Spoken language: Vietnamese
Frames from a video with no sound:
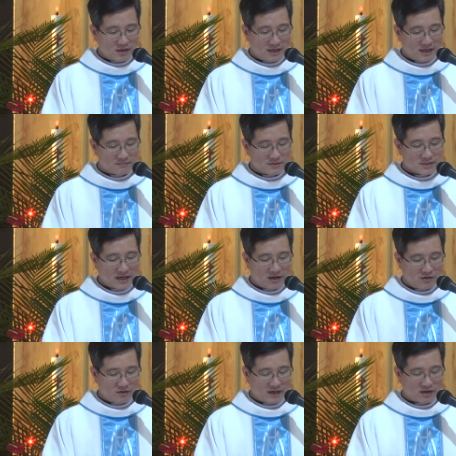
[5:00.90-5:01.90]
thì làm
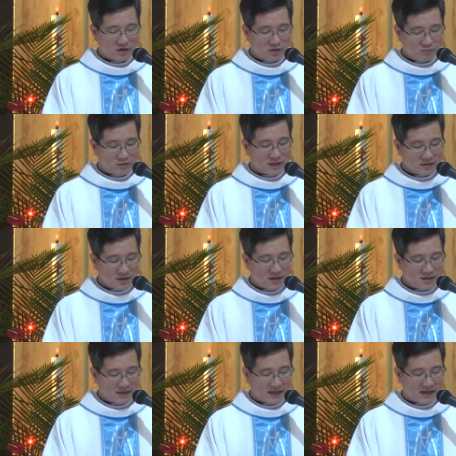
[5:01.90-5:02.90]
sao lại có một cái
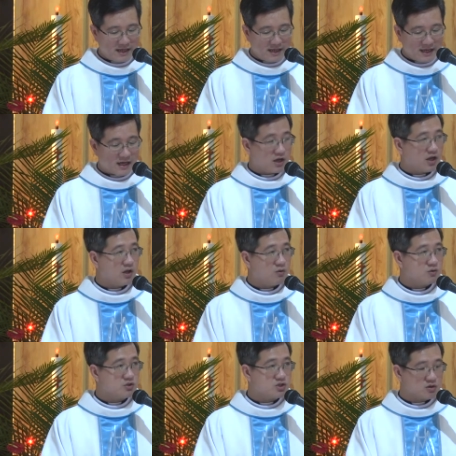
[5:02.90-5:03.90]
tên là
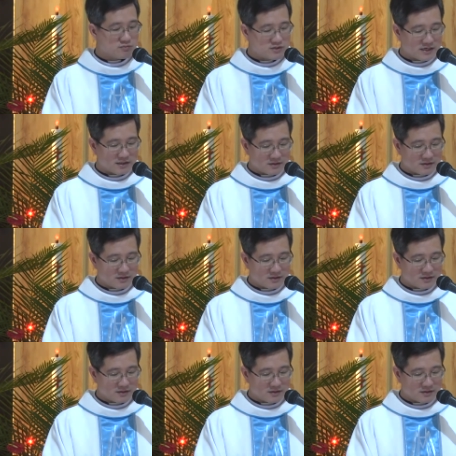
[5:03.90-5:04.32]
Gia-kêu trong